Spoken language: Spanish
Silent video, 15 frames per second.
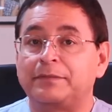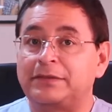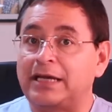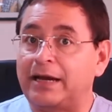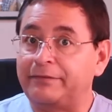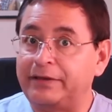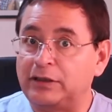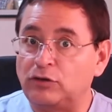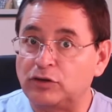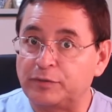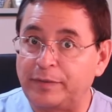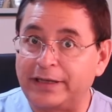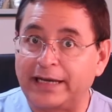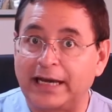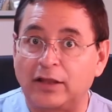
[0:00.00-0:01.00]
Ya habiendo
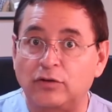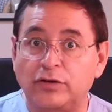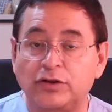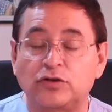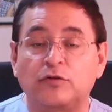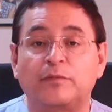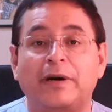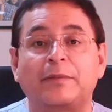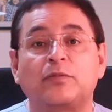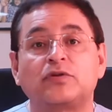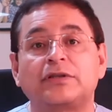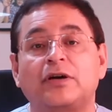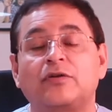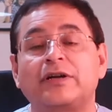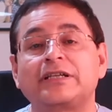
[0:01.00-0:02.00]
explicado eso,
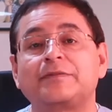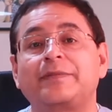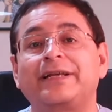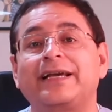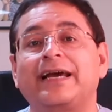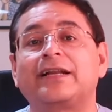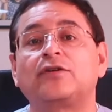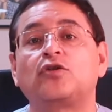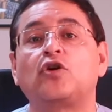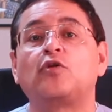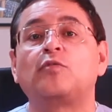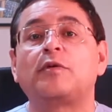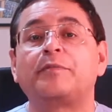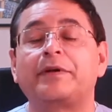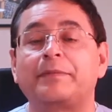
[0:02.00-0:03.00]
vamos ahora a explicar
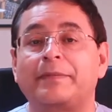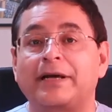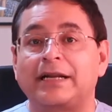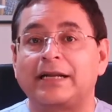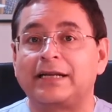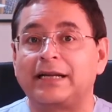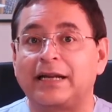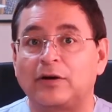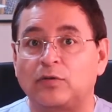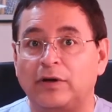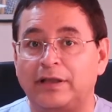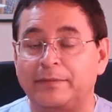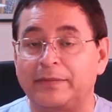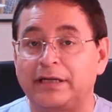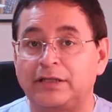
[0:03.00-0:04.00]
cómo preparar el
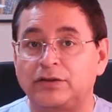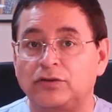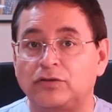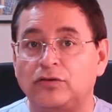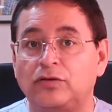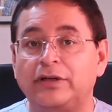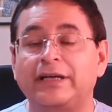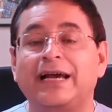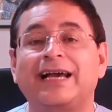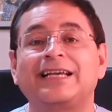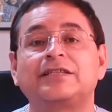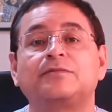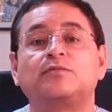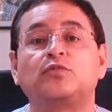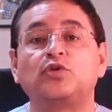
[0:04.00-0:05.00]
agua de mar isotónica.
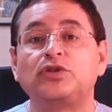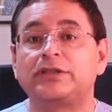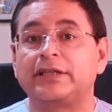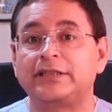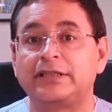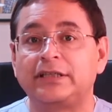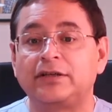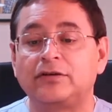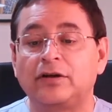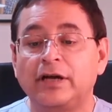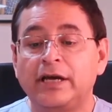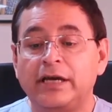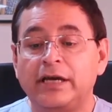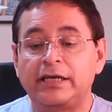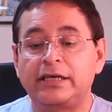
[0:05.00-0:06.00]
Es muy sencillo
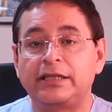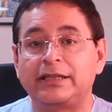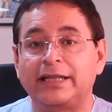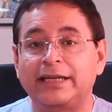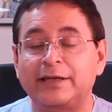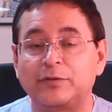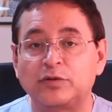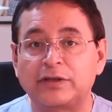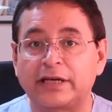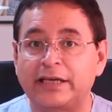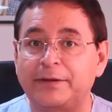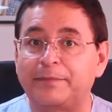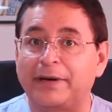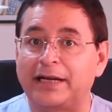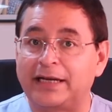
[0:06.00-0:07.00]
y tenemos
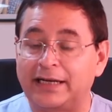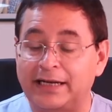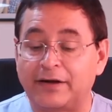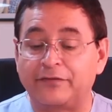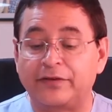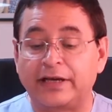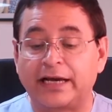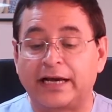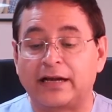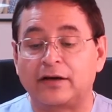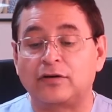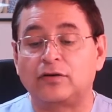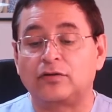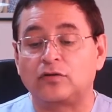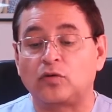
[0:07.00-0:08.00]
aquí para
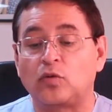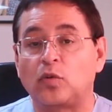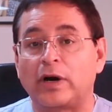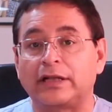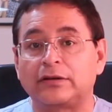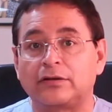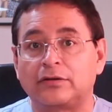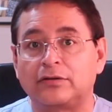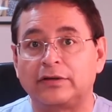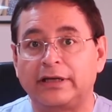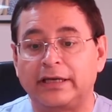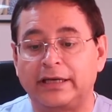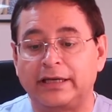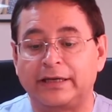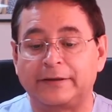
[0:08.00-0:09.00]
graficarlo cuatro
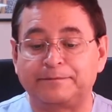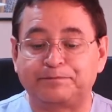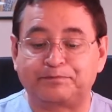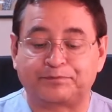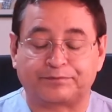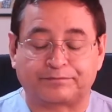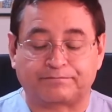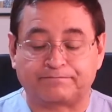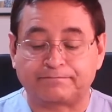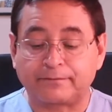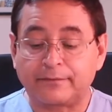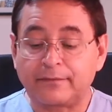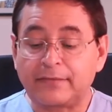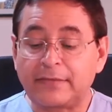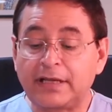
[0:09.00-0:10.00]
eh,
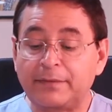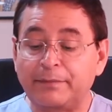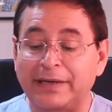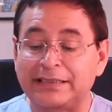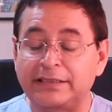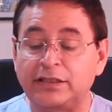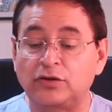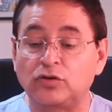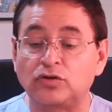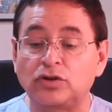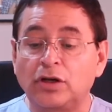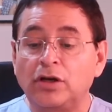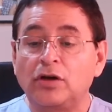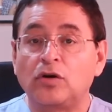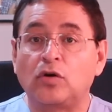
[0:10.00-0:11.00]

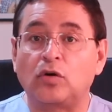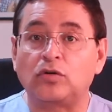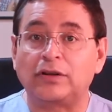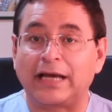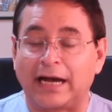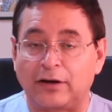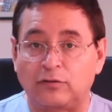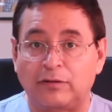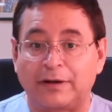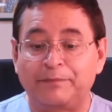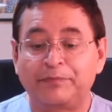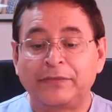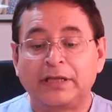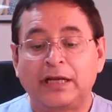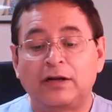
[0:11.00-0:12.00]
vasitos con
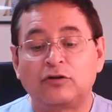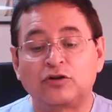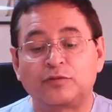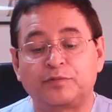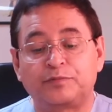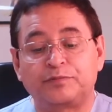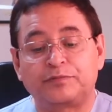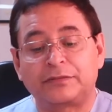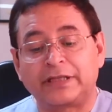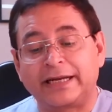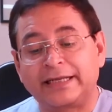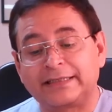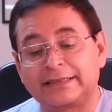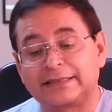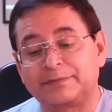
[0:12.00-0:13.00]
agua. Los
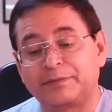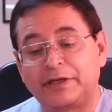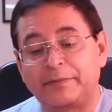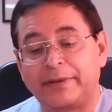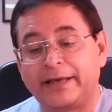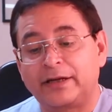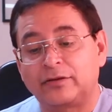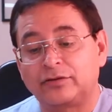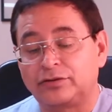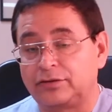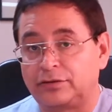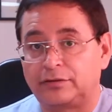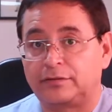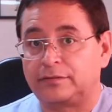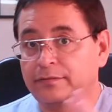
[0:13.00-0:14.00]
tres
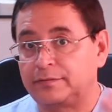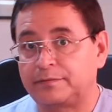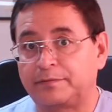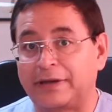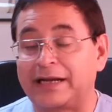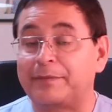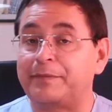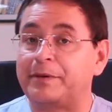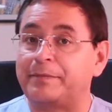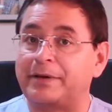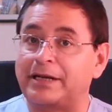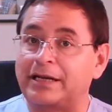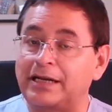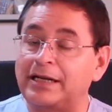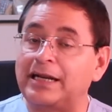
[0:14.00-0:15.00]
primeros para
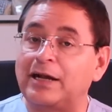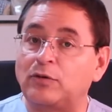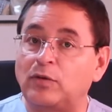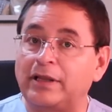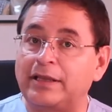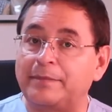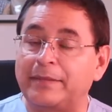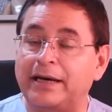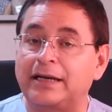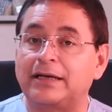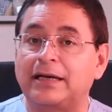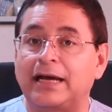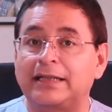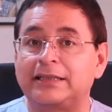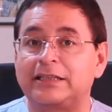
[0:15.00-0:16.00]
preparar el agua de
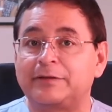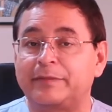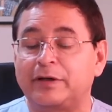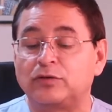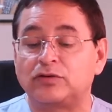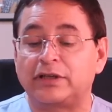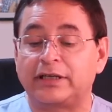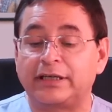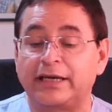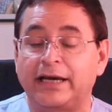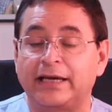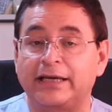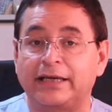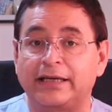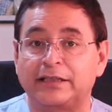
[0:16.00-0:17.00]
mar, antes me gustaría
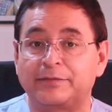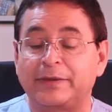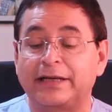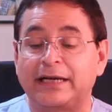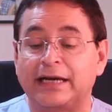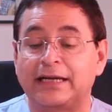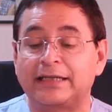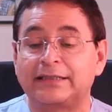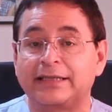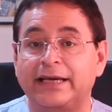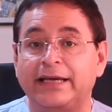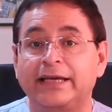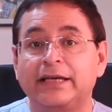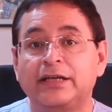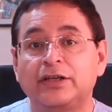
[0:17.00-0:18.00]
eh, explicarles
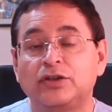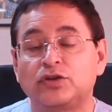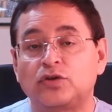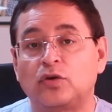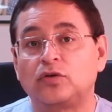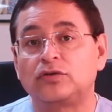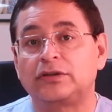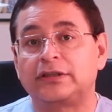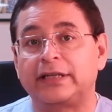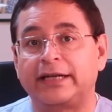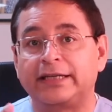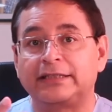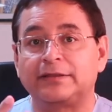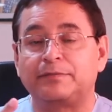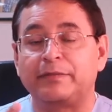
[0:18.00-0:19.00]
que son
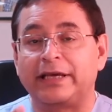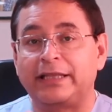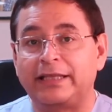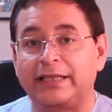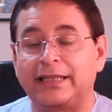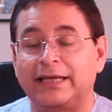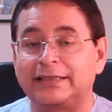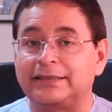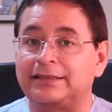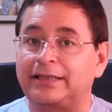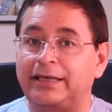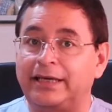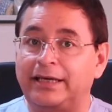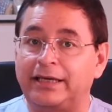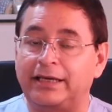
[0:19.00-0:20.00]
tres medidas
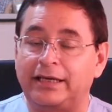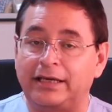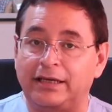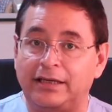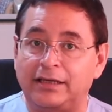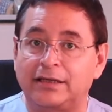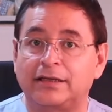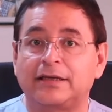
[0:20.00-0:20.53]
de eh,